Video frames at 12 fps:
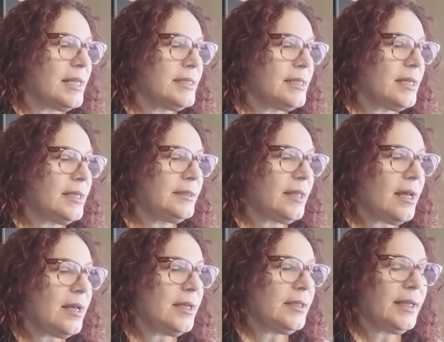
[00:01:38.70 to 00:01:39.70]

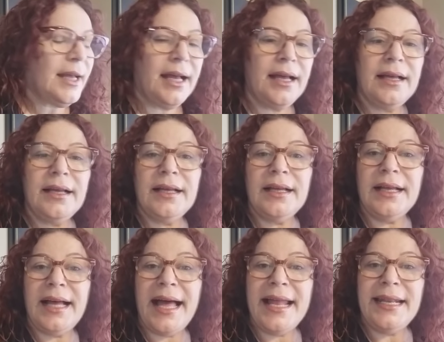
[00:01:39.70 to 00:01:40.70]
السرطان
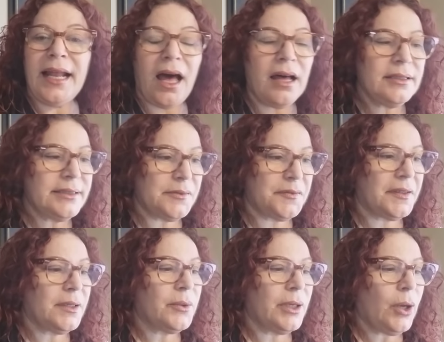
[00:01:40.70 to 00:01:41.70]
آه،
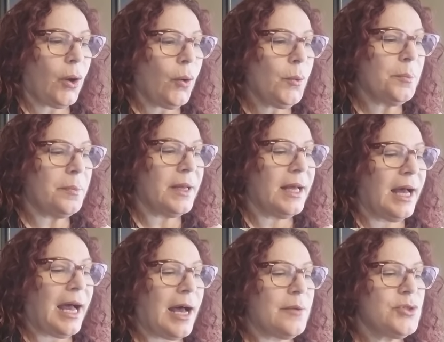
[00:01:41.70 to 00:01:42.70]
العاطفة والحب
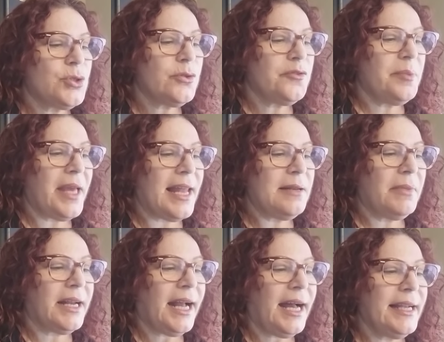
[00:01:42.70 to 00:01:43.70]
عم شوف
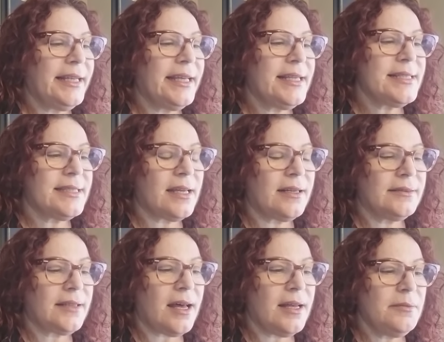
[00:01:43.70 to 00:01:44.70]
بهالمرحلة
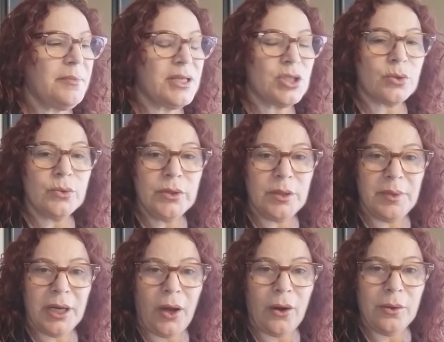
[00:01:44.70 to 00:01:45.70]
السرطان مشغول
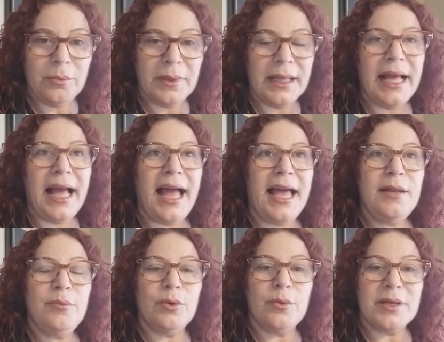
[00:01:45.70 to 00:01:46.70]
بالحب
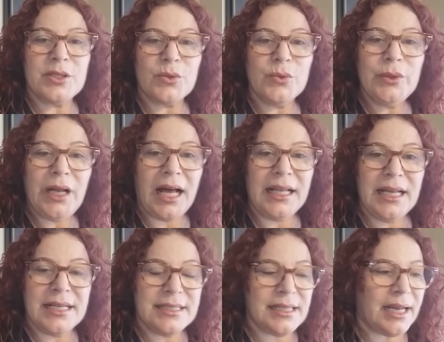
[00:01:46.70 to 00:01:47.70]
قلبه مشغول
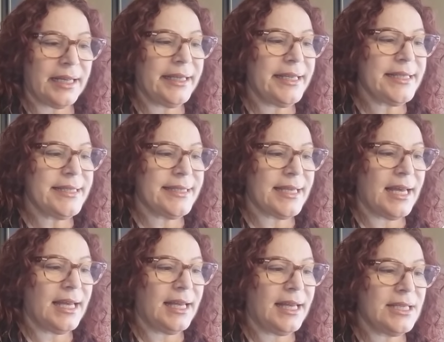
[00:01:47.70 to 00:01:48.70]
على صعيد
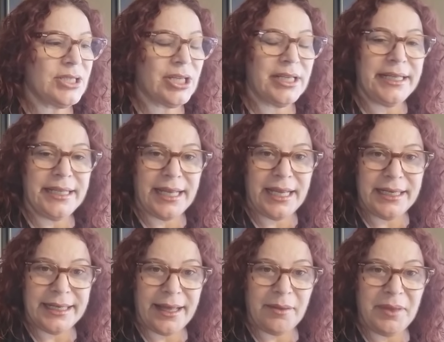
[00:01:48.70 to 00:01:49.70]
آه،
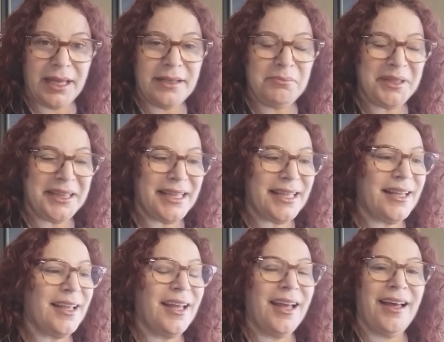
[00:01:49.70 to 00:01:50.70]
شريكين كمان مثل
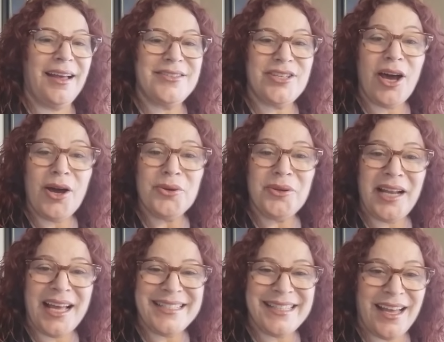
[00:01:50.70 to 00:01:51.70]
جاره
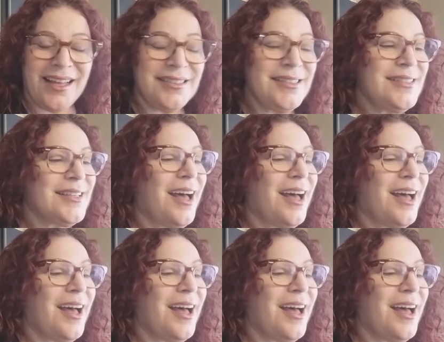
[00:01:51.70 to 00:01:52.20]
الأسد